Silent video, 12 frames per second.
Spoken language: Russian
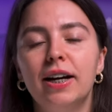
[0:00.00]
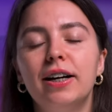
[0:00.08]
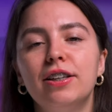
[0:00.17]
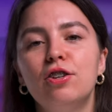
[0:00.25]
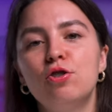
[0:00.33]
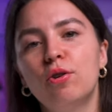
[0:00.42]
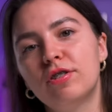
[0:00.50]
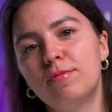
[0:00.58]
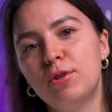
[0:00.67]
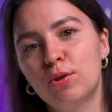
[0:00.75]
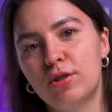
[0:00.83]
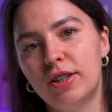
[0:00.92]
А еще
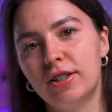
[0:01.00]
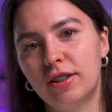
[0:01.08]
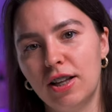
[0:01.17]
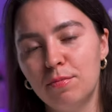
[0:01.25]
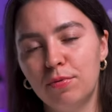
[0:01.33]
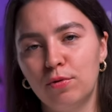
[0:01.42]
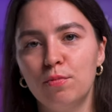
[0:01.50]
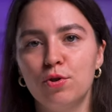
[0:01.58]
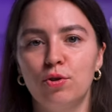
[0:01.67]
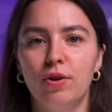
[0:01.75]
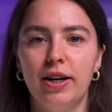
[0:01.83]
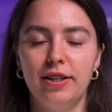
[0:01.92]
один минус этих ламп в том,
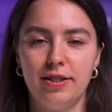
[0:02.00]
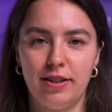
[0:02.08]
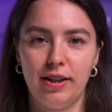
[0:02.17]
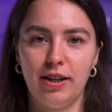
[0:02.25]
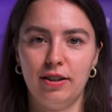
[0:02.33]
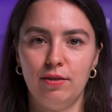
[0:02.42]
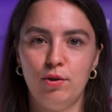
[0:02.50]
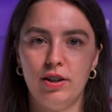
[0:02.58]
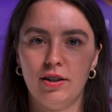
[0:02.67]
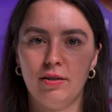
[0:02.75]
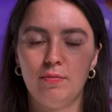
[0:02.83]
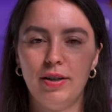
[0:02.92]
что они стоят
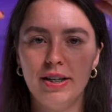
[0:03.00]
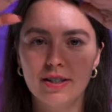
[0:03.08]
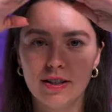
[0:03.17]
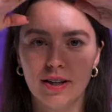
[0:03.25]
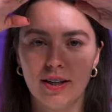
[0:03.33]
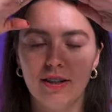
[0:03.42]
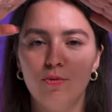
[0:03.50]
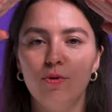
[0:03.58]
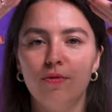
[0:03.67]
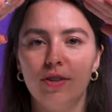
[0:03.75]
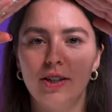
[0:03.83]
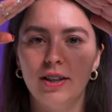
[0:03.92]
довольно близко и на
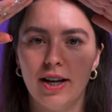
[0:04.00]
уровне